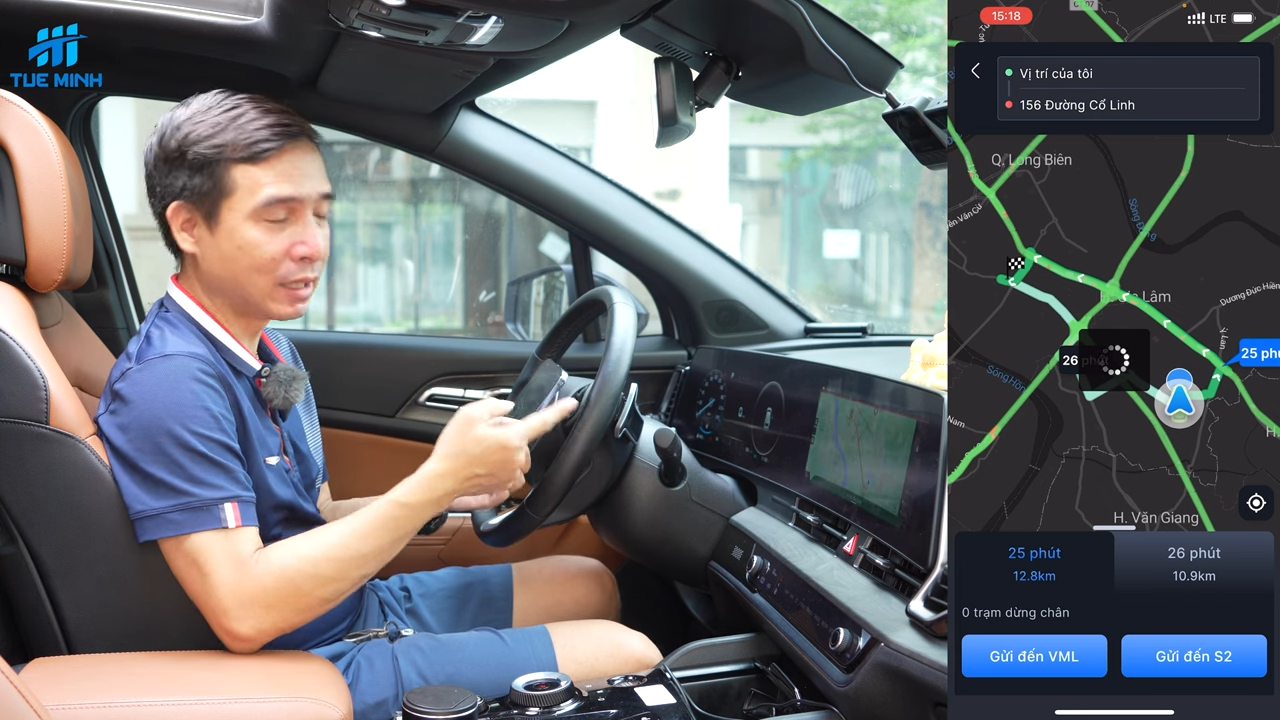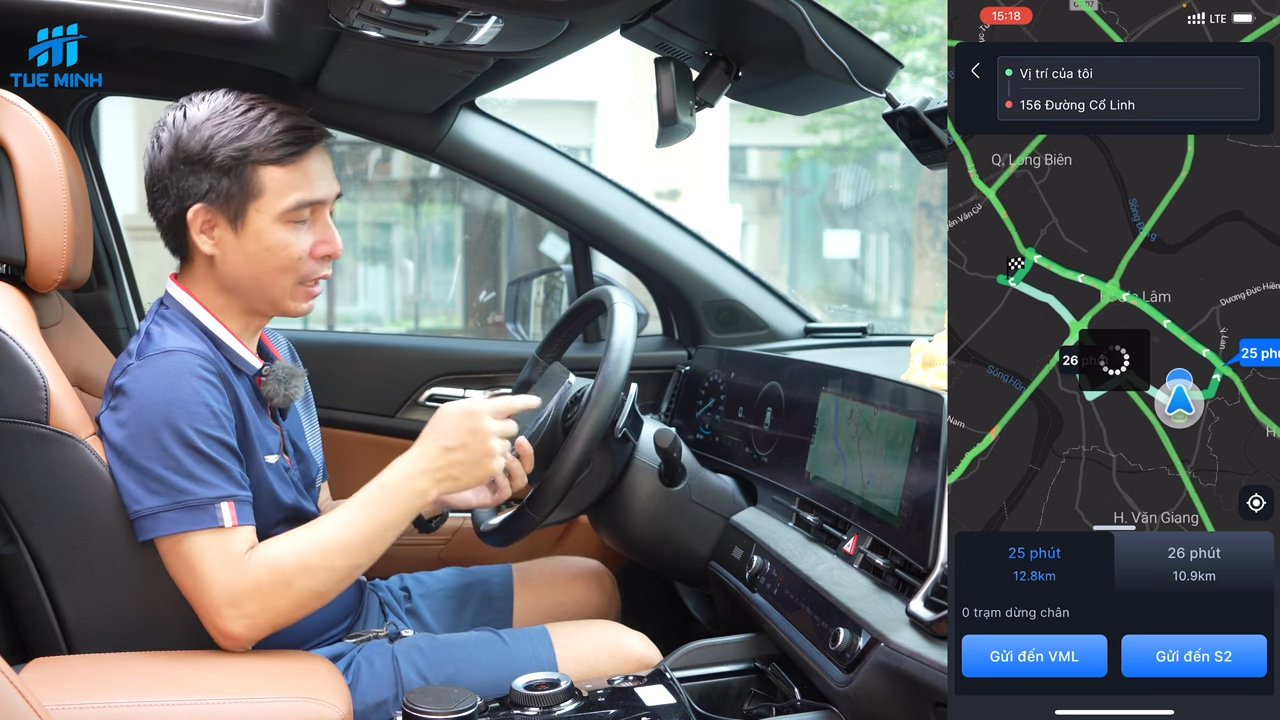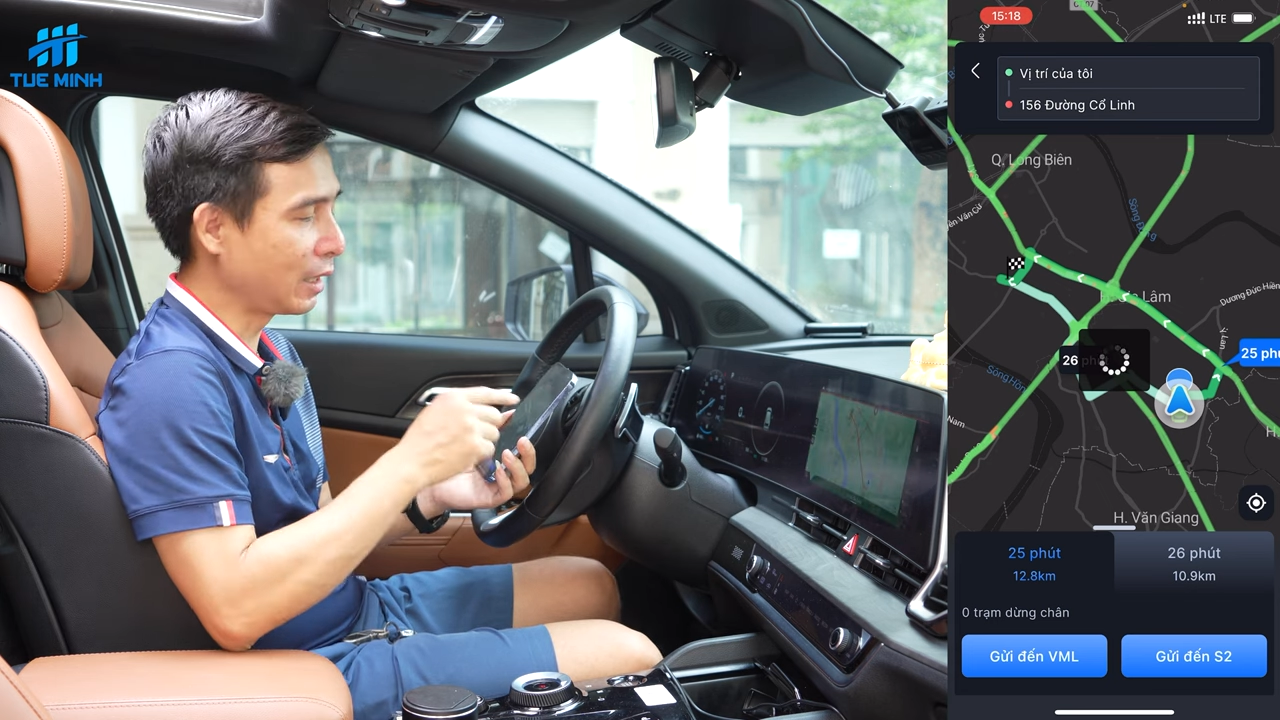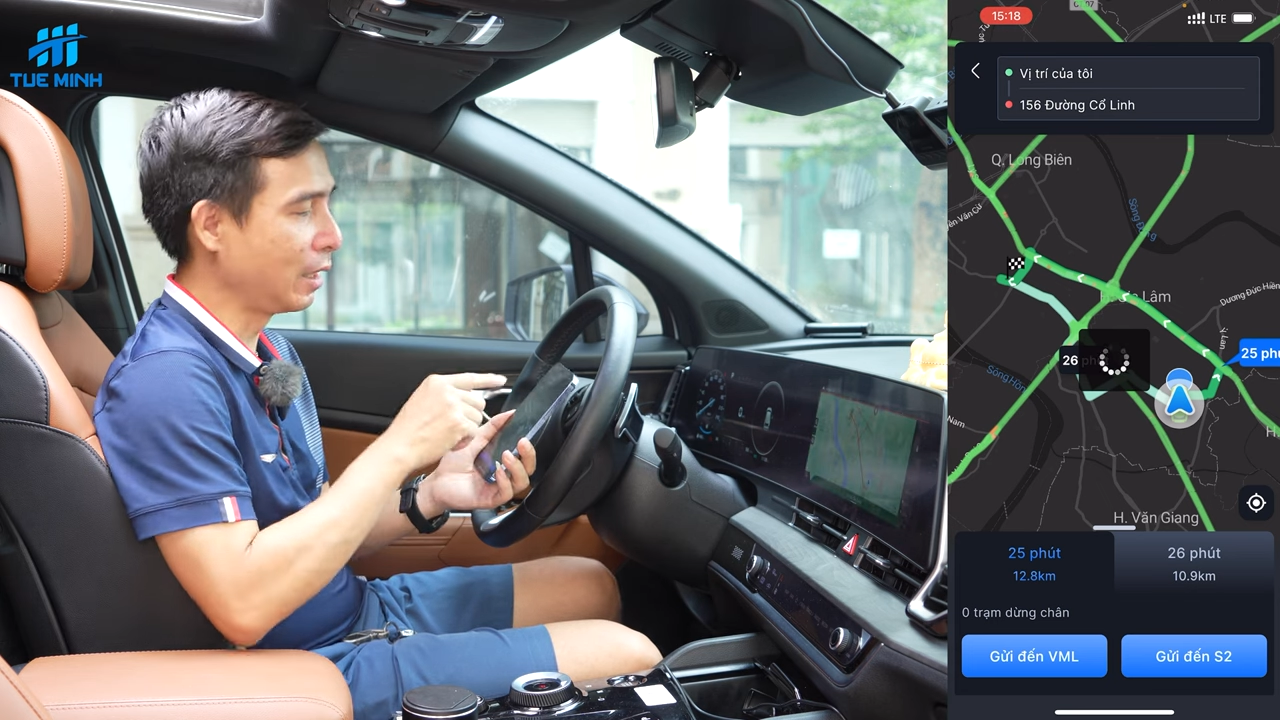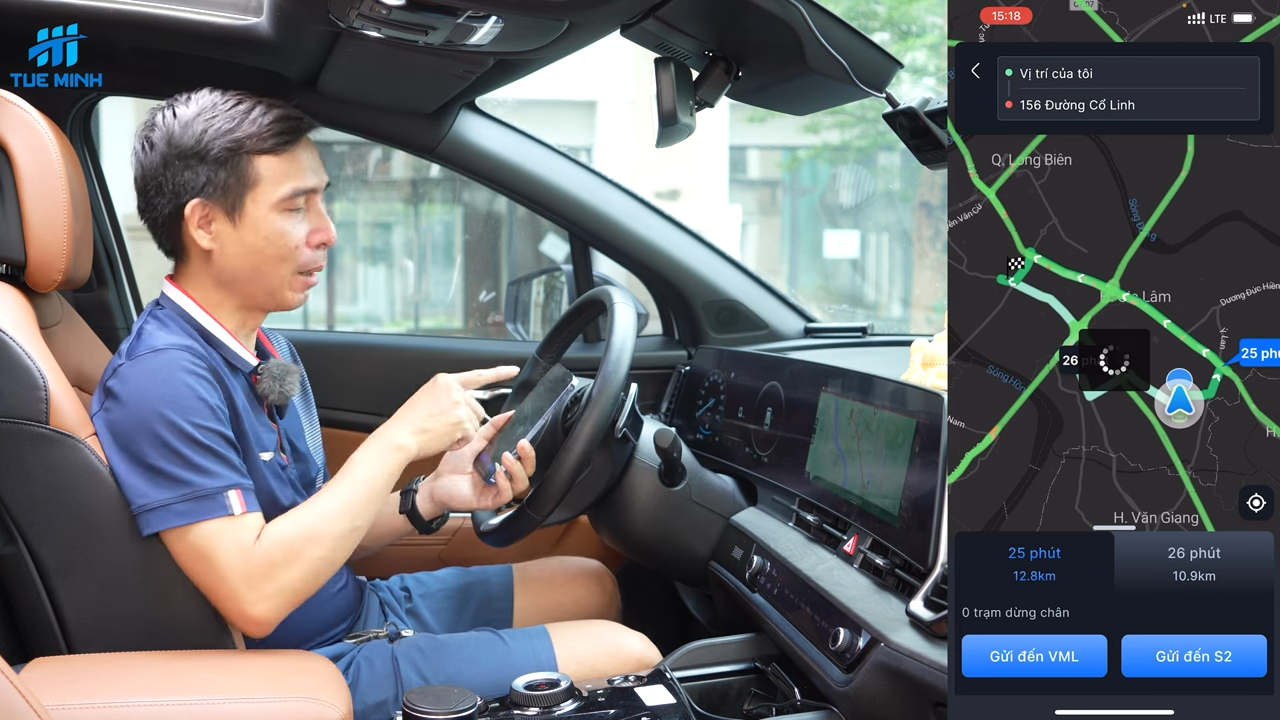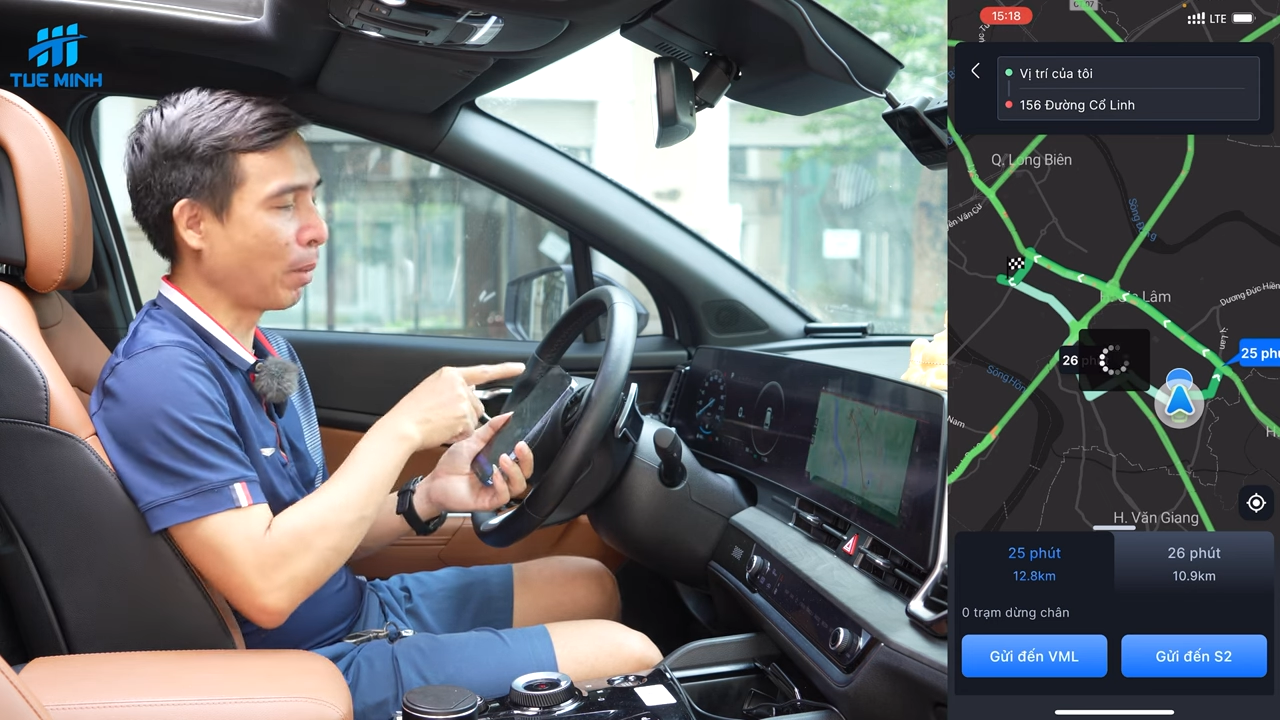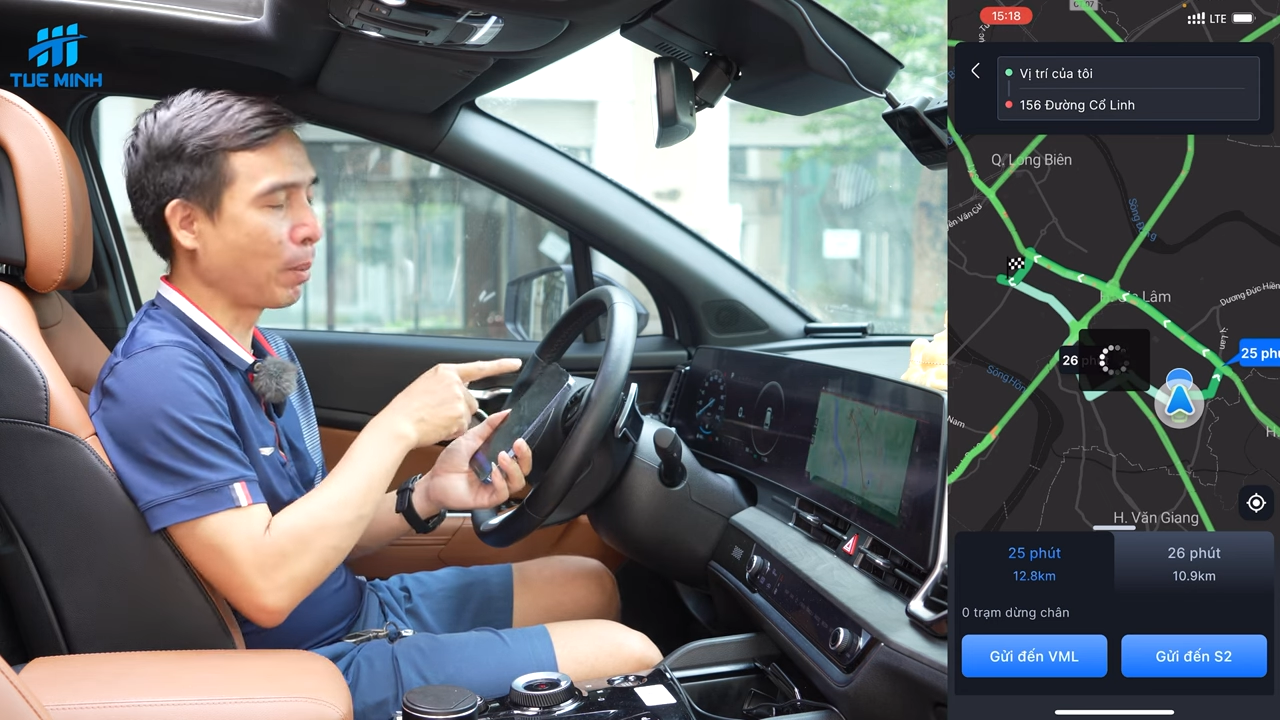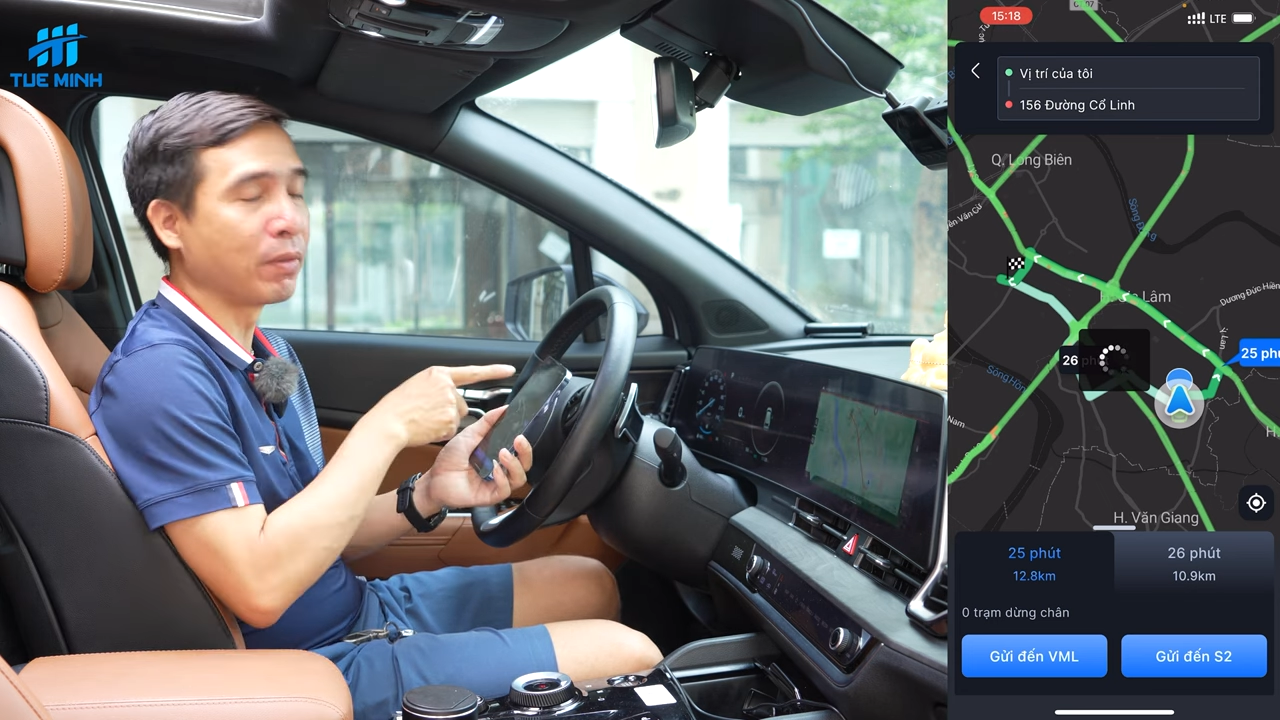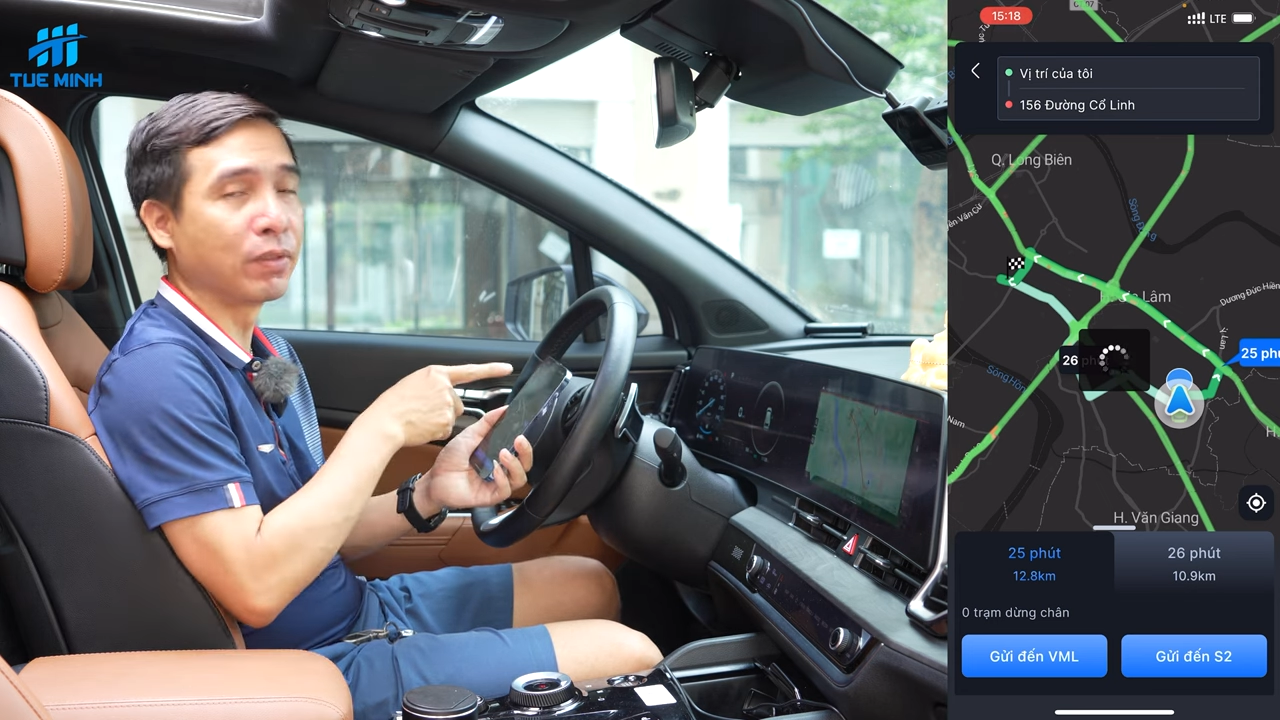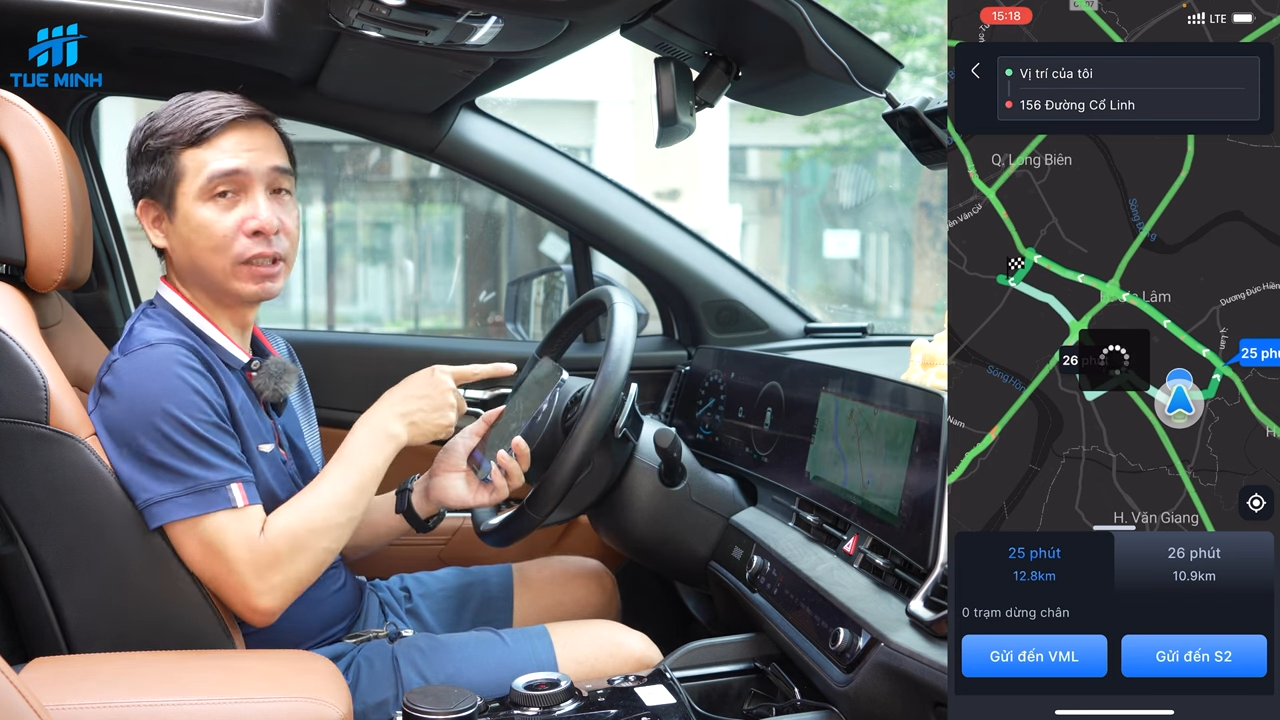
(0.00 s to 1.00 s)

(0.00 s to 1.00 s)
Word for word: cái địa điểm mà mình